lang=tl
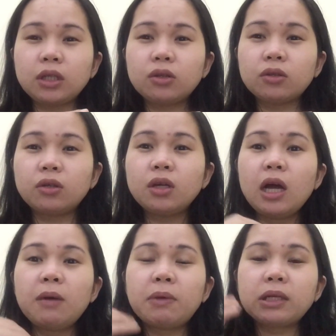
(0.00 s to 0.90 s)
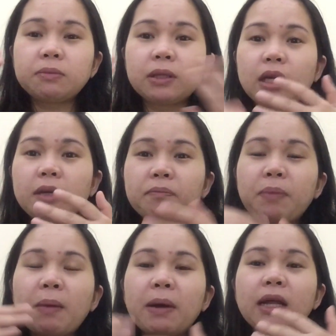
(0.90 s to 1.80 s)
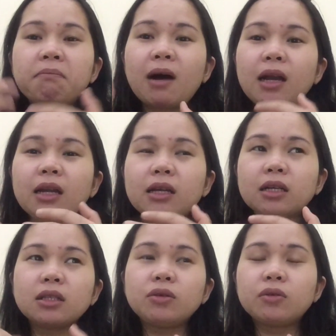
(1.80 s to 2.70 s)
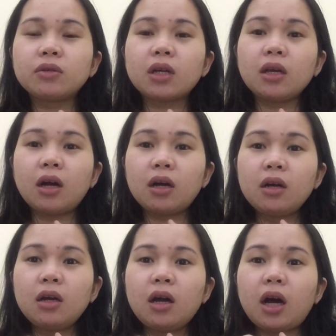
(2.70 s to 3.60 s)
dito, mas madali pabalik-balik kasi yun kaya